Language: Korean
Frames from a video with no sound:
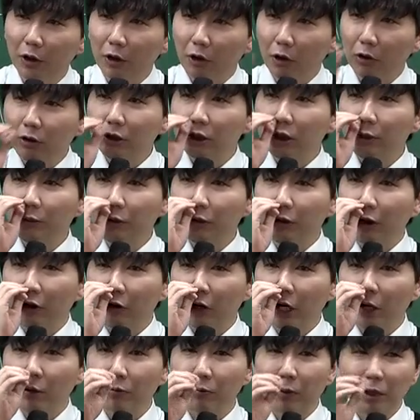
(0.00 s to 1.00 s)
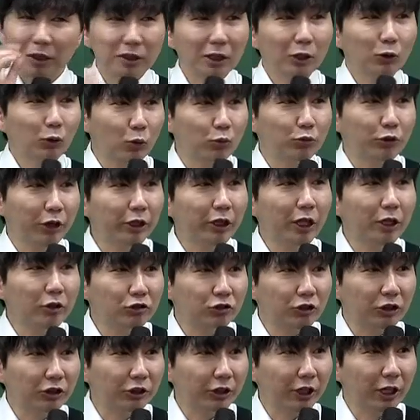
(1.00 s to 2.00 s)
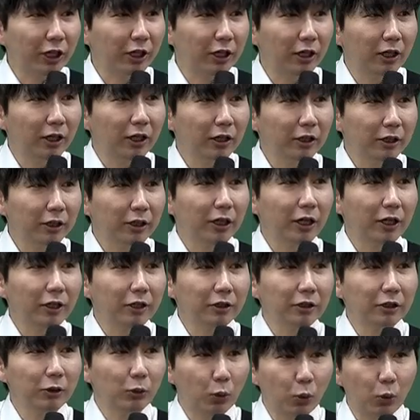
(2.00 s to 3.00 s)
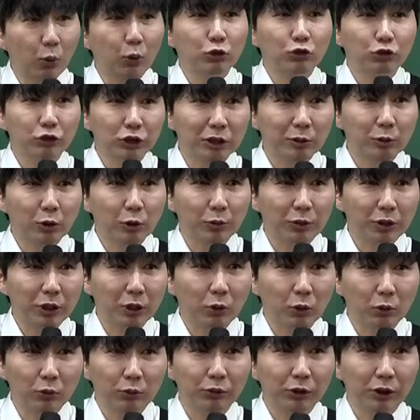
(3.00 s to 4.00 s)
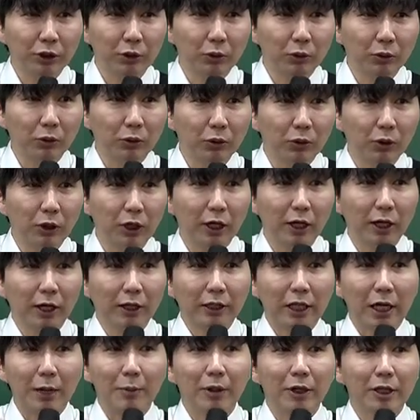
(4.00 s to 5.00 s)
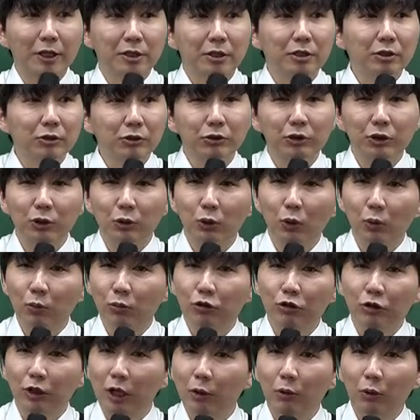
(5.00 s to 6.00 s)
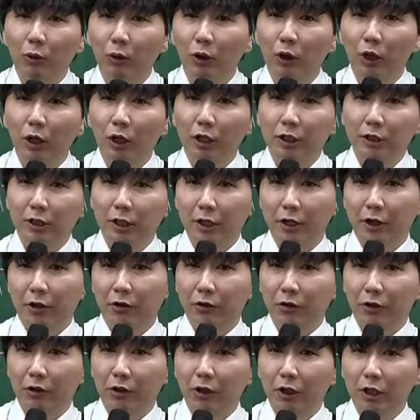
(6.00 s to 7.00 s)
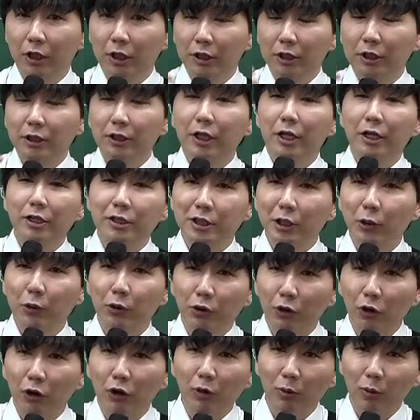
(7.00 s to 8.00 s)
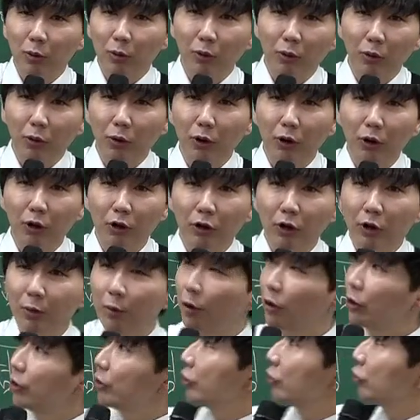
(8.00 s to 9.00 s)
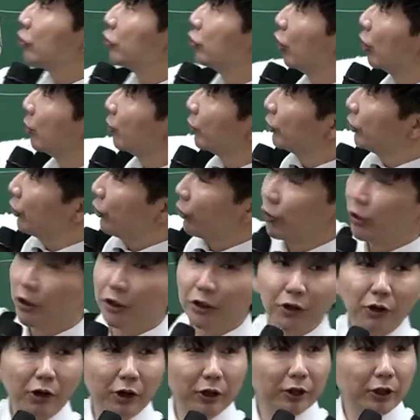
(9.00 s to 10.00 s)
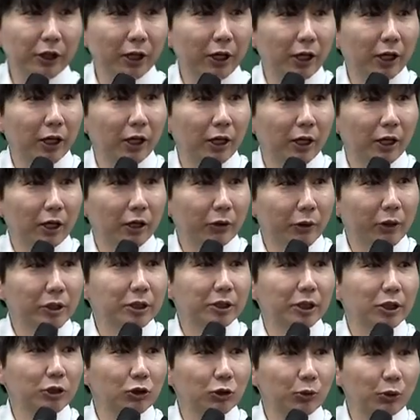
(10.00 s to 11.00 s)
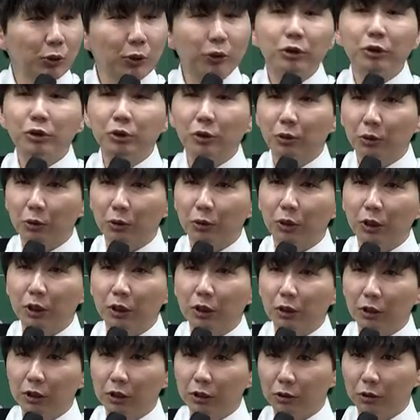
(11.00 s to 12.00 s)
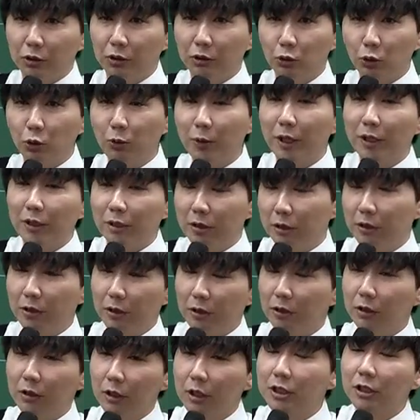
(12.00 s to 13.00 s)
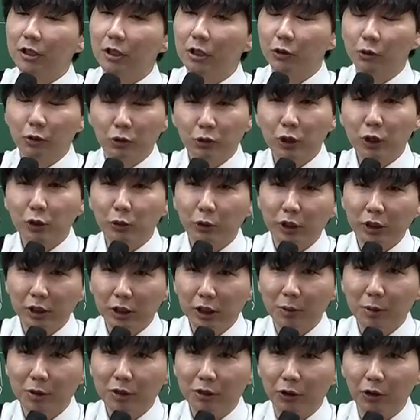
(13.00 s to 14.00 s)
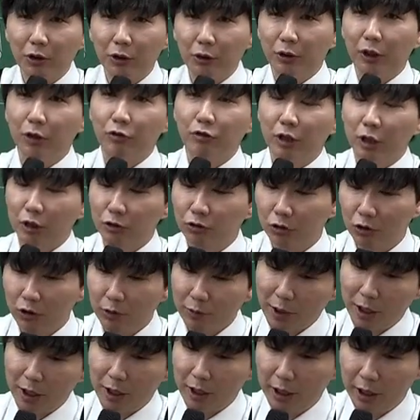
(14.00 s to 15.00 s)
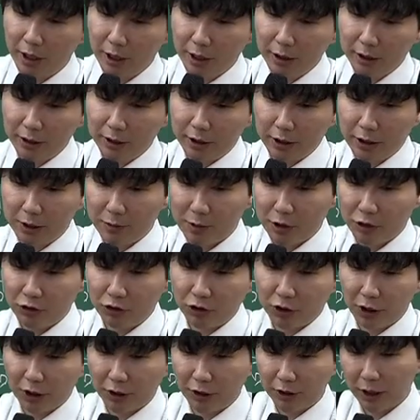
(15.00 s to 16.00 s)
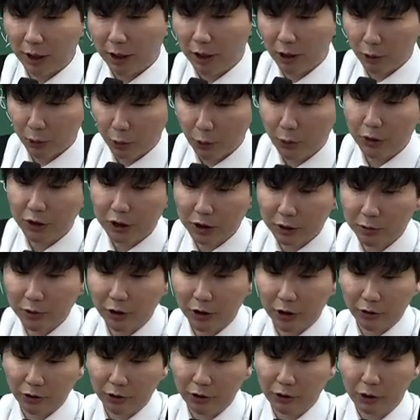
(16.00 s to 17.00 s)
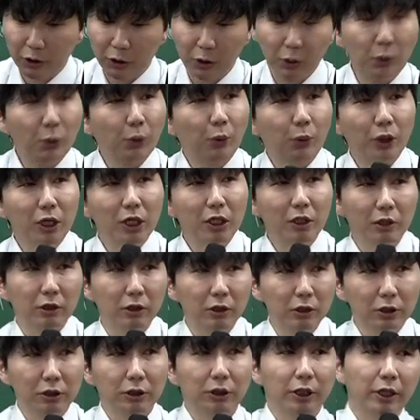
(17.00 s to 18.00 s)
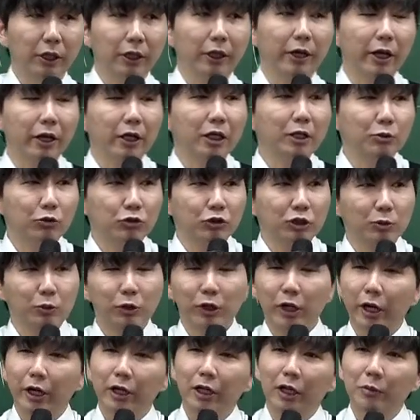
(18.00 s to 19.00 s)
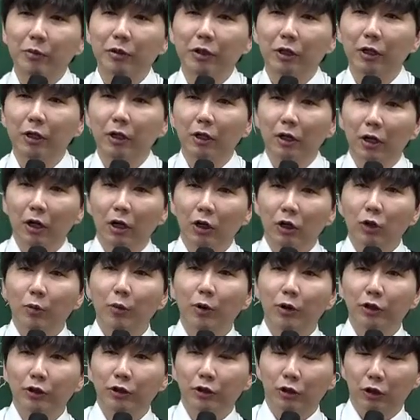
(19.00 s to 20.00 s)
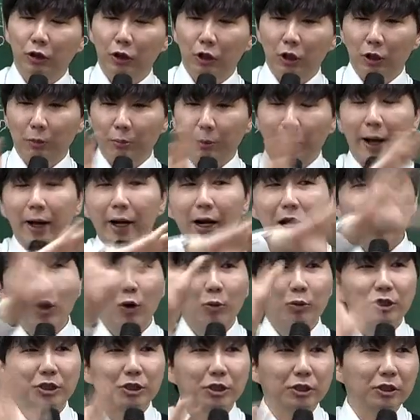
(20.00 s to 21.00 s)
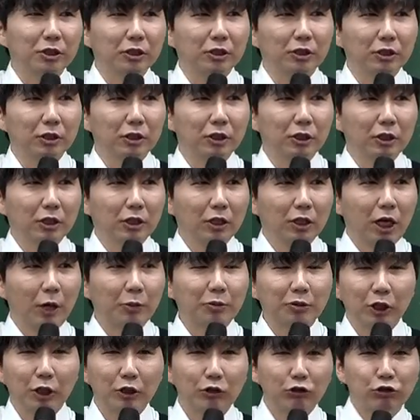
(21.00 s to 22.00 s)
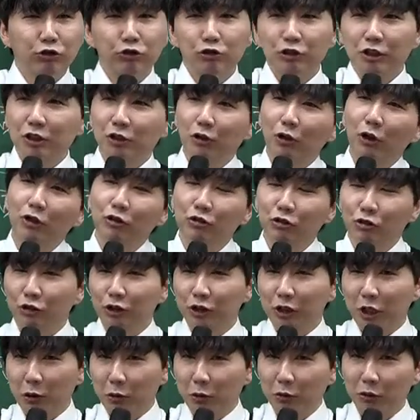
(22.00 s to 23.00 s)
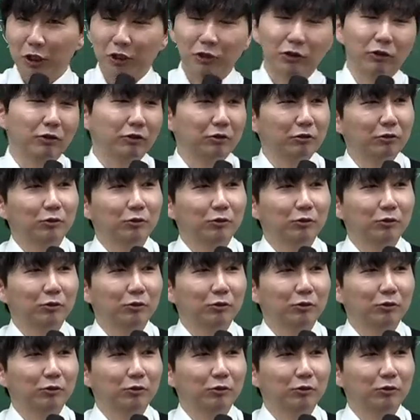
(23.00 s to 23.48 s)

어차피 내년 가면 빡세게 공부해야 되는 주제들이야. 그러니까는 그 중심으로 미리 공부해놓고 답안에 쓸 수 있는 공부를 하고 그 안에서 시행착오를 겪어보고 그러면은 구월부터 연계 들어갈 때 굉장히 좀 효율적으로 그죠? 초반 리스크를 최소화시키면서 이렇게 우리가 수험에 진입할 수 있겠다. 이런 측면에서 요걸 어 이제 A급 중심으로 강의를 합니다. 그러면은 맥락 없이 갑자기 툭 찍어가지고 채용 내정.